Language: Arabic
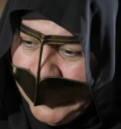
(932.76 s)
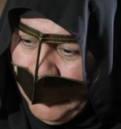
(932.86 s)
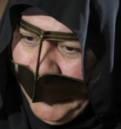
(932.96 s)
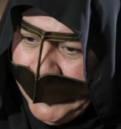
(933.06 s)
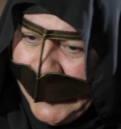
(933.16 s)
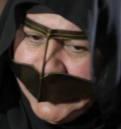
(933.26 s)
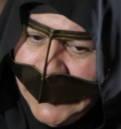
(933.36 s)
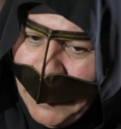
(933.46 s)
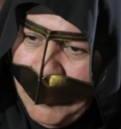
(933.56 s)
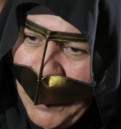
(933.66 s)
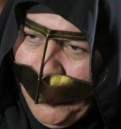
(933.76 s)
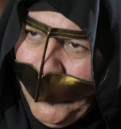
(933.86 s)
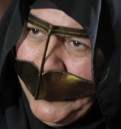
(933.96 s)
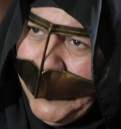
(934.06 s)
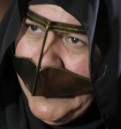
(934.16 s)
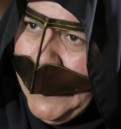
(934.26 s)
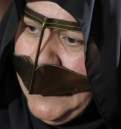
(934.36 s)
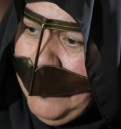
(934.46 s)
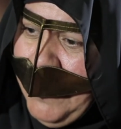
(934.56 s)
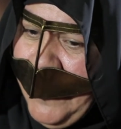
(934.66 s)
كل وحده اعطيها ماعون
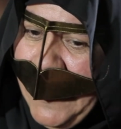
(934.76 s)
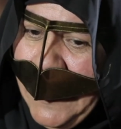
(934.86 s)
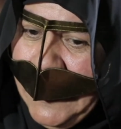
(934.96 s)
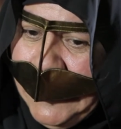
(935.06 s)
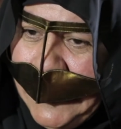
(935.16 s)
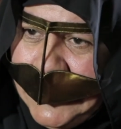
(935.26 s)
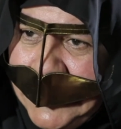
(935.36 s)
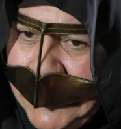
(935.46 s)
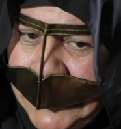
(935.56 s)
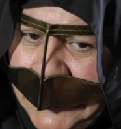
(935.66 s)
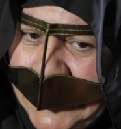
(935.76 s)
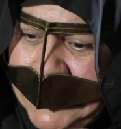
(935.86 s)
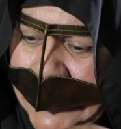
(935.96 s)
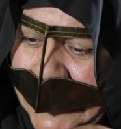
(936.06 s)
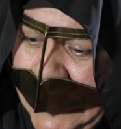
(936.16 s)
مثلا القلاصين قلاصين